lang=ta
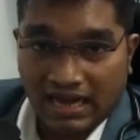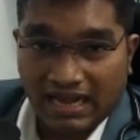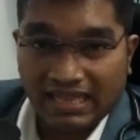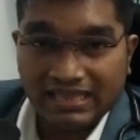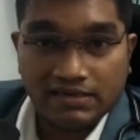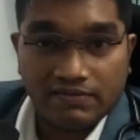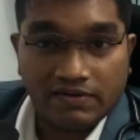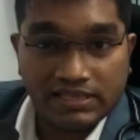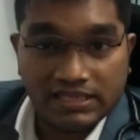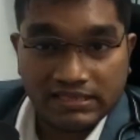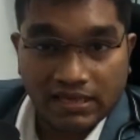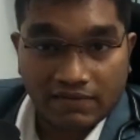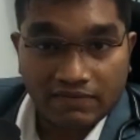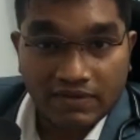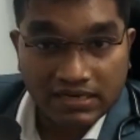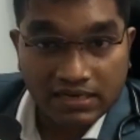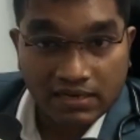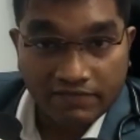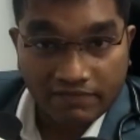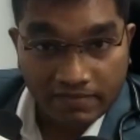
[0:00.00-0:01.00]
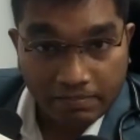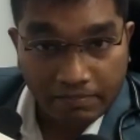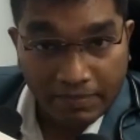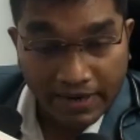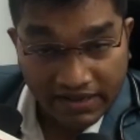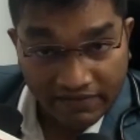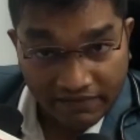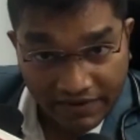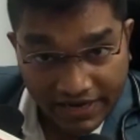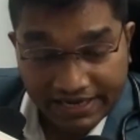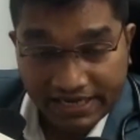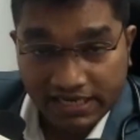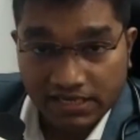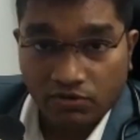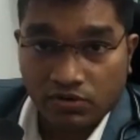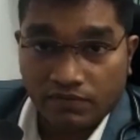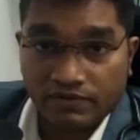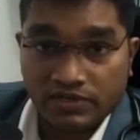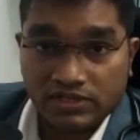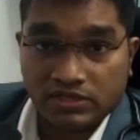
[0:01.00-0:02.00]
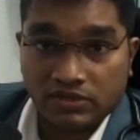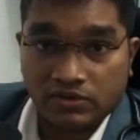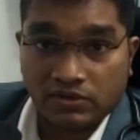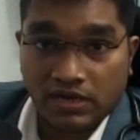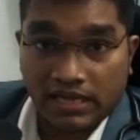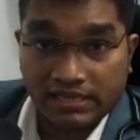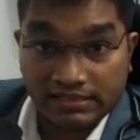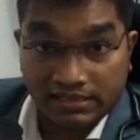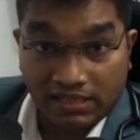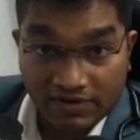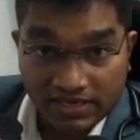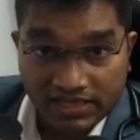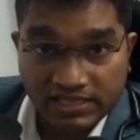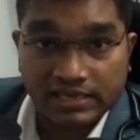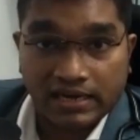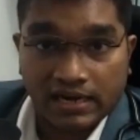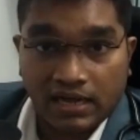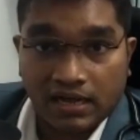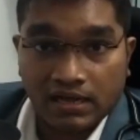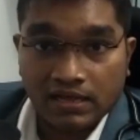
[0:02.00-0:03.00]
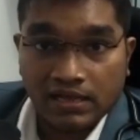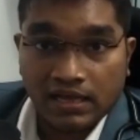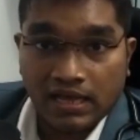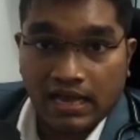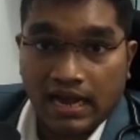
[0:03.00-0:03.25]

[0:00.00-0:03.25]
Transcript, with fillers: அது வந்து தவிர்க்கப்பட வேண்டிய ஒரு விஷயம் அதை தவிர்த்துக்கலாம்